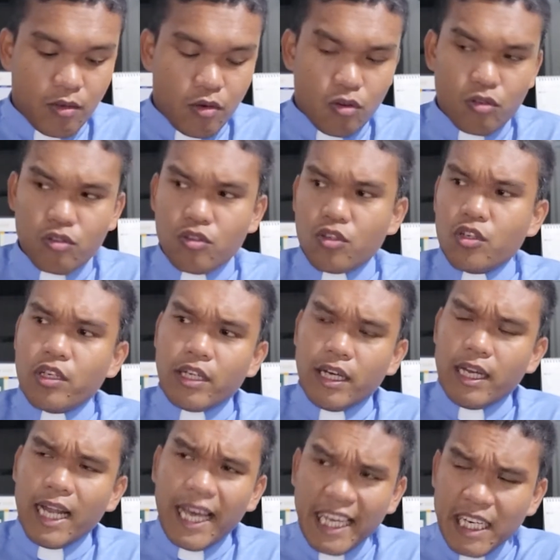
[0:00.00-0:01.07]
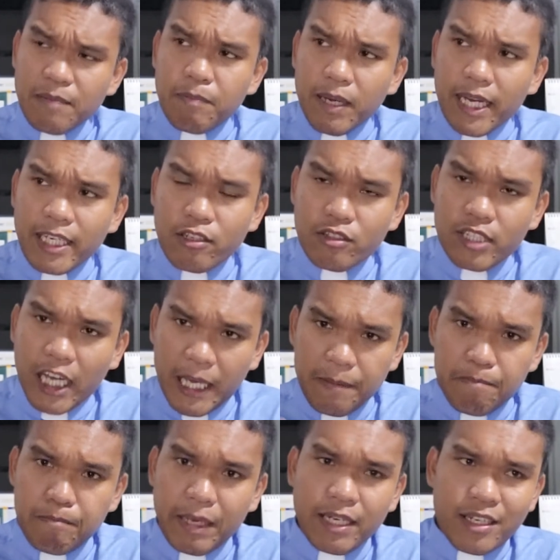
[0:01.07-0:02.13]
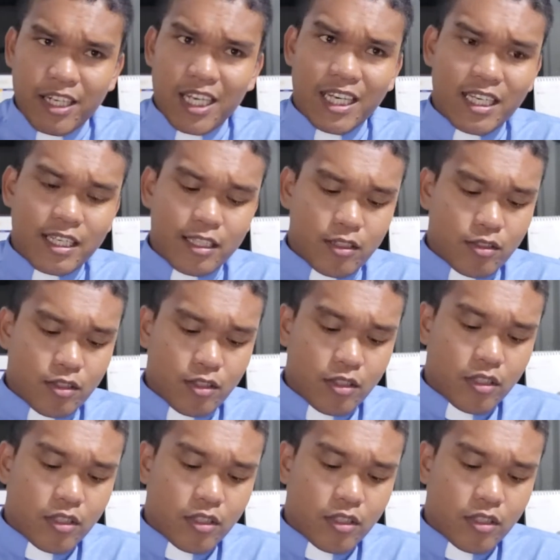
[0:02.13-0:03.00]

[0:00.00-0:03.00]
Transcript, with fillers: ug lain pagayod nga impending